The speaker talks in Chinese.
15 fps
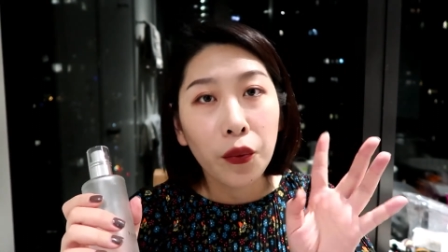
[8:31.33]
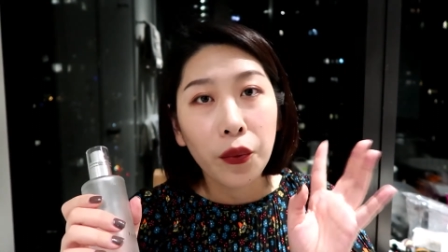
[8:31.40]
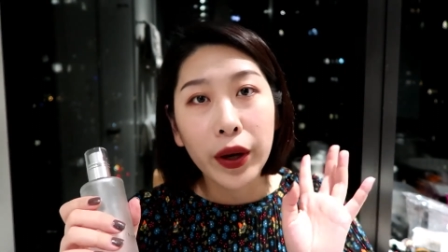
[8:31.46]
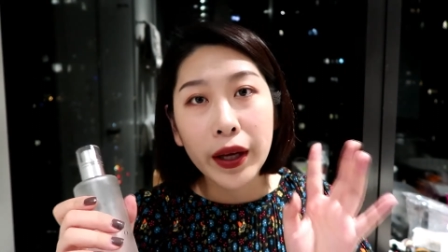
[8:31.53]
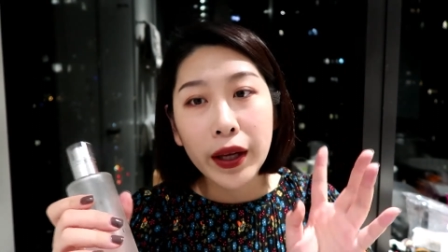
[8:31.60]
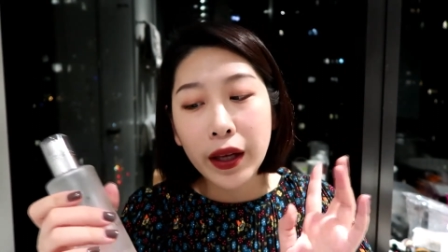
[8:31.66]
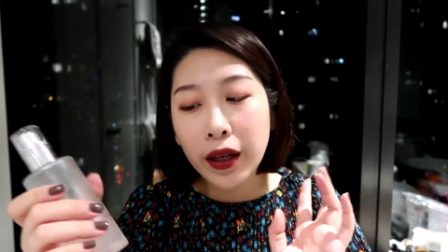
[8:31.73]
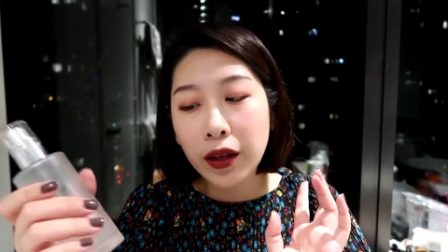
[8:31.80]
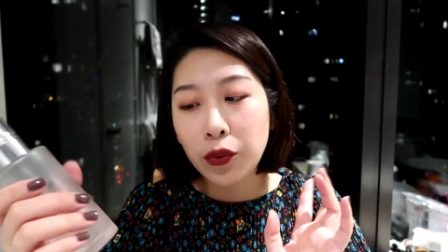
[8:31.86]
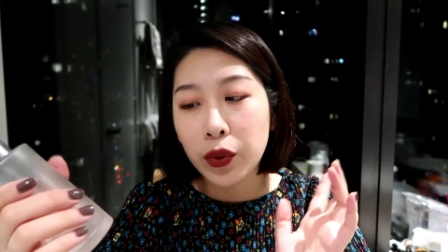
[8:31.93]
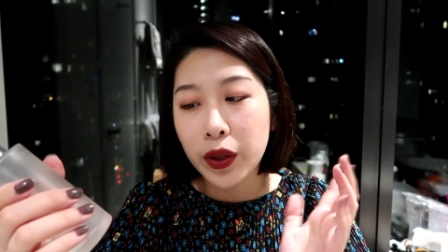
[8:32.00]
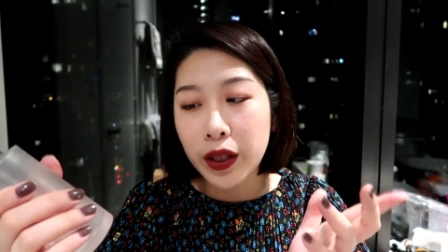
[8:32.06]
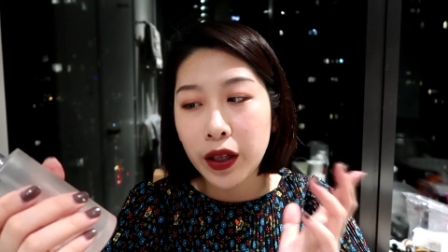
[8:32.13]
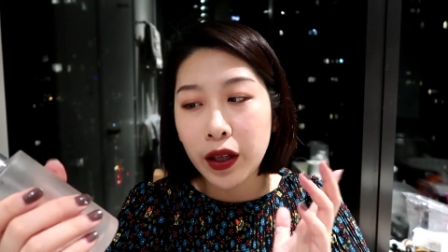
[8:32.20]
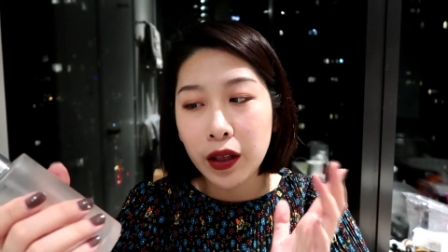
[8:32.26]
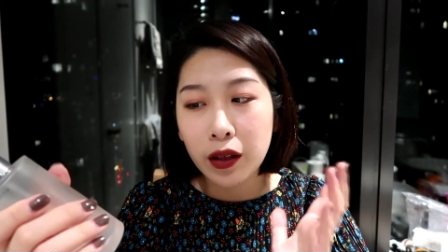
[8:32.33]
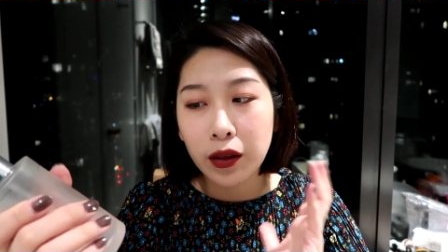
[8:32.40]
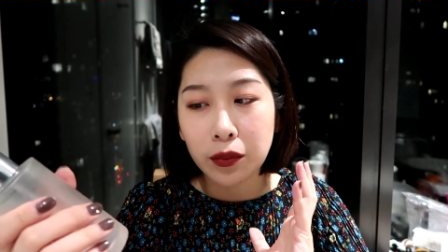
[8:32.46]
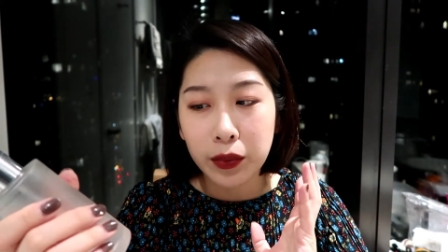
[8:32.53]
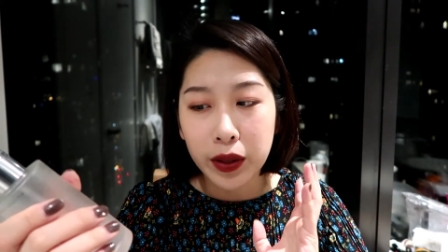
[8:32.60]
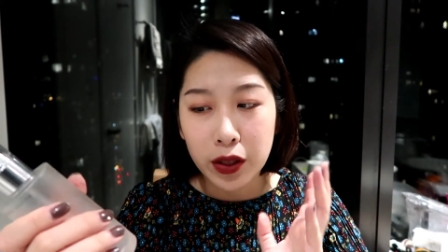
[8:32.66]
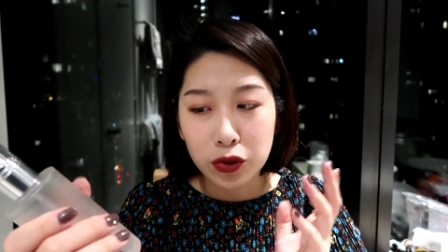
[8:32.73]
唯一唯一
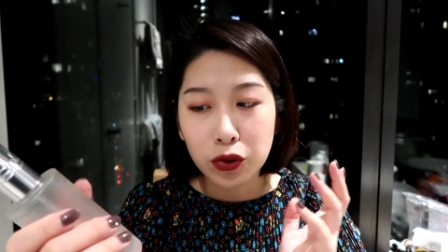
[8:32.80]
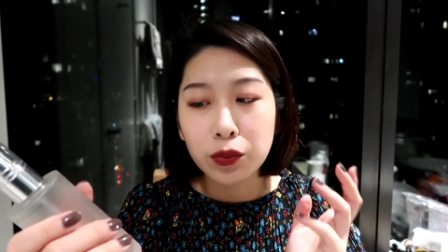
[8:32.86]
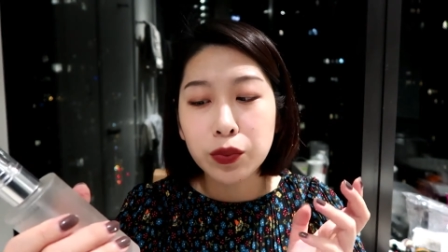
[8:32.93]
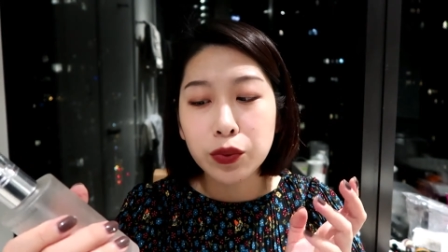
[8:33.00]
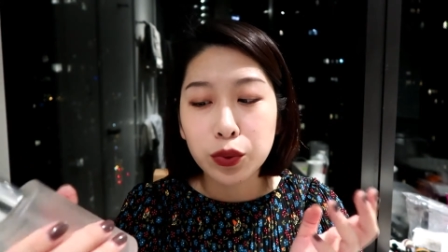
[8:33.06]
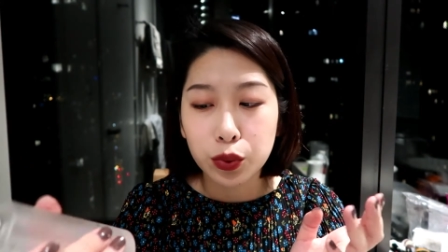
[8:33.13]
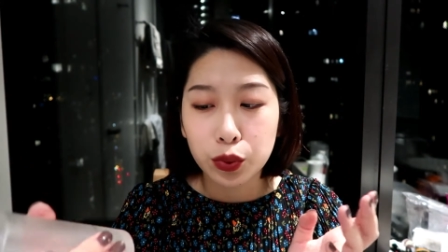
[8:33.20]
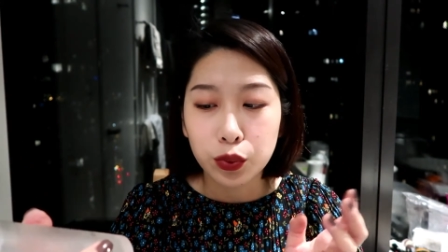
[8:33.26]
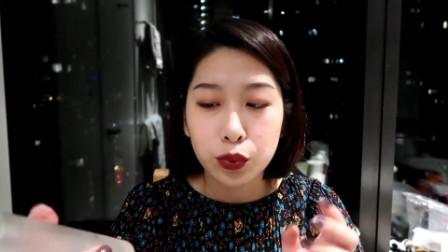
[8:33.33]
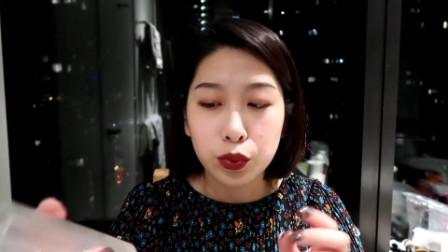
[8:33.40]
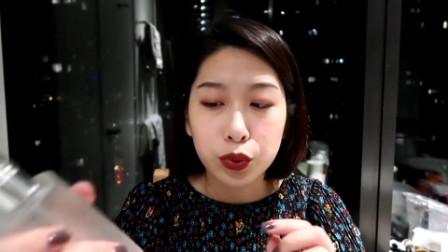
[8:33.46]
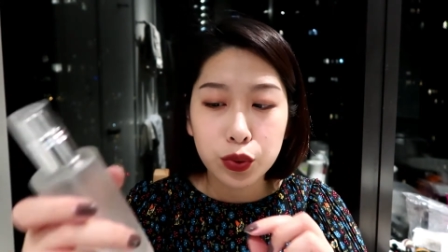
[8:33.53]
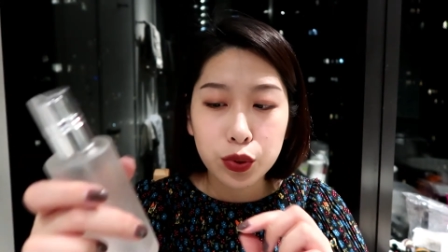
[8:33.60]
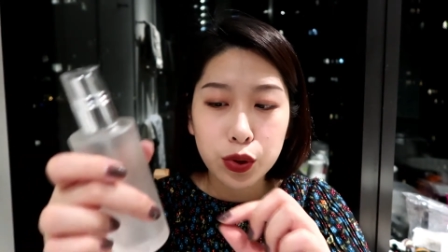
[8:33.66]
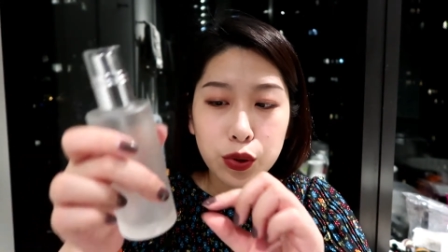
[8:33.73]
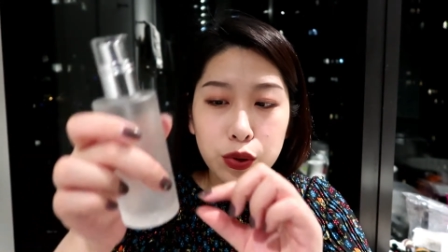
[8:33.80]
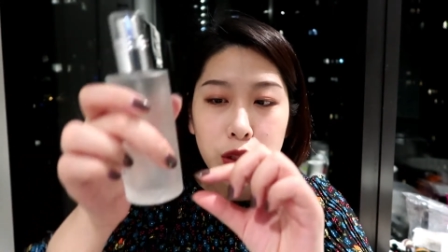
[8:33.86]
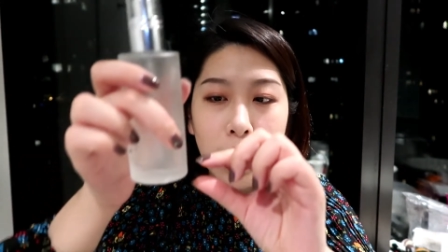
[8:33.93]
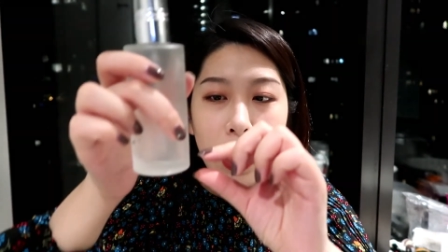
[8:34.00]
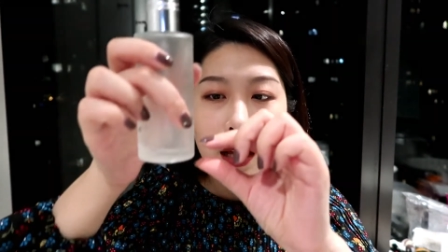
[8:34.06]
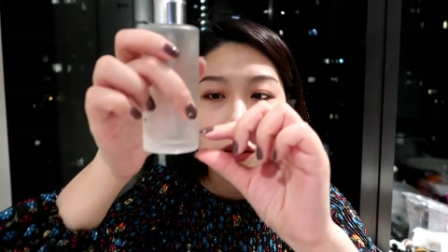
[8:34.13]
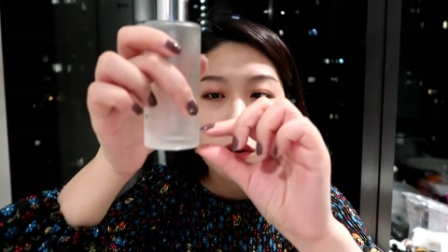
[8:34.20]
的美中不足就是它